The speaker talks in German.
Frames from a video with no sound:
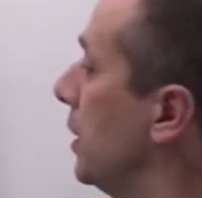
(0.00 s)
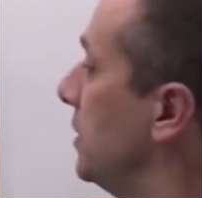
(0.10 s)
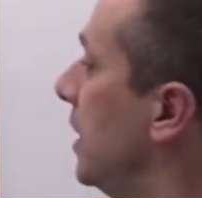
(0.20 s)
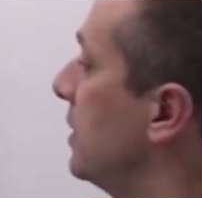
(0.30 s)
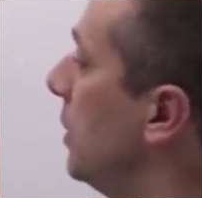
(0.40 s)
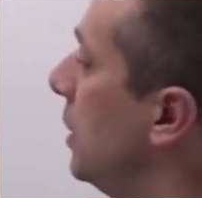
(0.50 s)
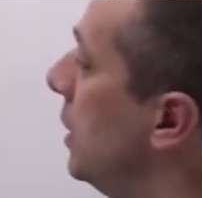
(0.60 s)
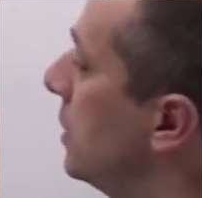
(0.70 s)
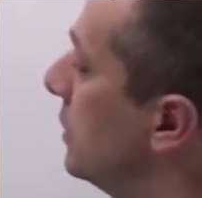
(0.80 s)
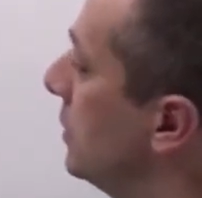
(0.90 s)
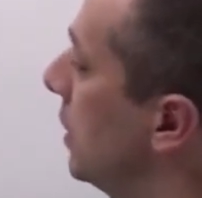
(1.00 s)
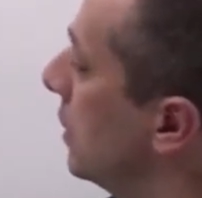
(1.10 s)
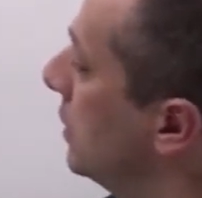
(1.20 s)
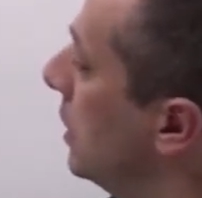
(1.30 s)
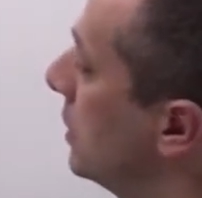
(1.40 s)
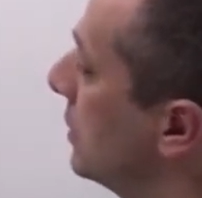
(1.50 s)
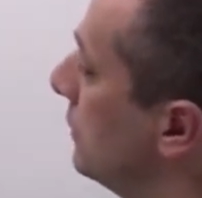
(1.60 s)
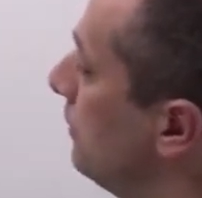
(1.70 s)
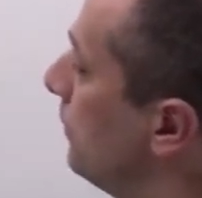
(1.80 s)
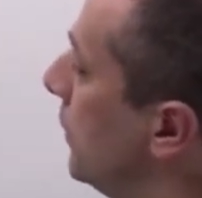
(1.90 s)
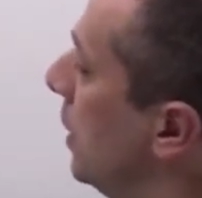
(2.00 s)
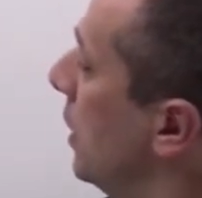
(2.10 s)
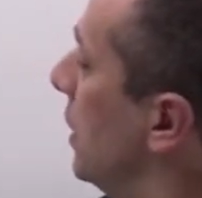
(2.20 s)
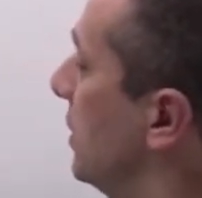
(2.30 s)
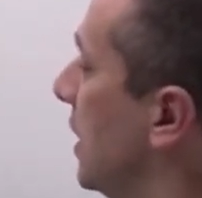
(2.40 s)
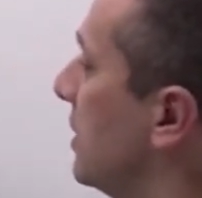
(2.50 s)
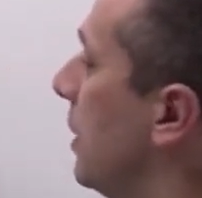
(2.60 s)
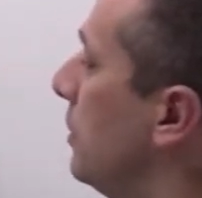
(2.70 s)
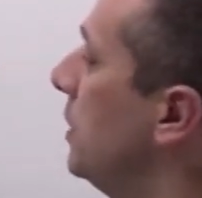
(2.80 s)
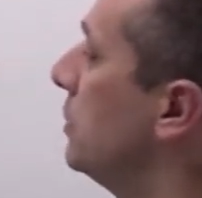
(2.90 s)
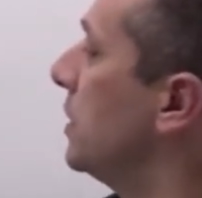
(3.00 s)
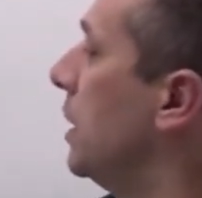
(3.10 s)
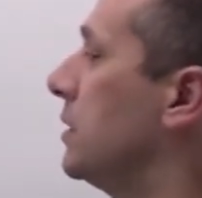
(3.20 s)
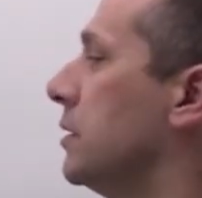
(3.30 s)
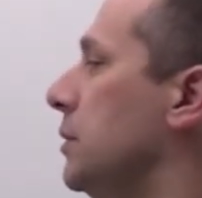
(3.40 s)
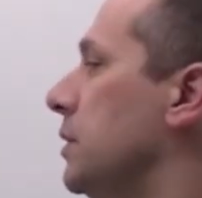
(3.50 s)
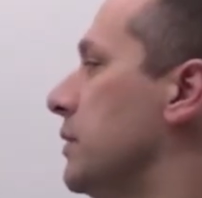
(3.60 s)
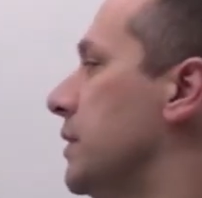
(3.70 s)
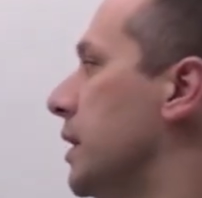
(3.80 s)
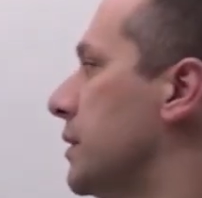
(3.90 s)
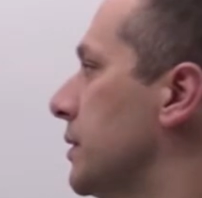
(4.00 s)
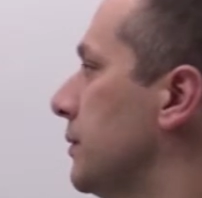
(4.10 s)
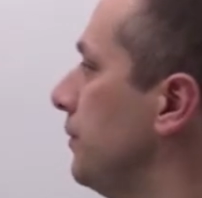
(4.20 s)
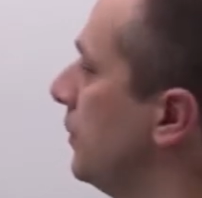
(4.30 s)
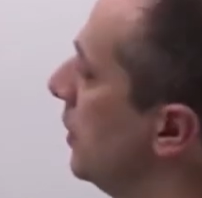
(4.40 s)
6 mal x sind 6x 6 mal minus 1 sind minus 6.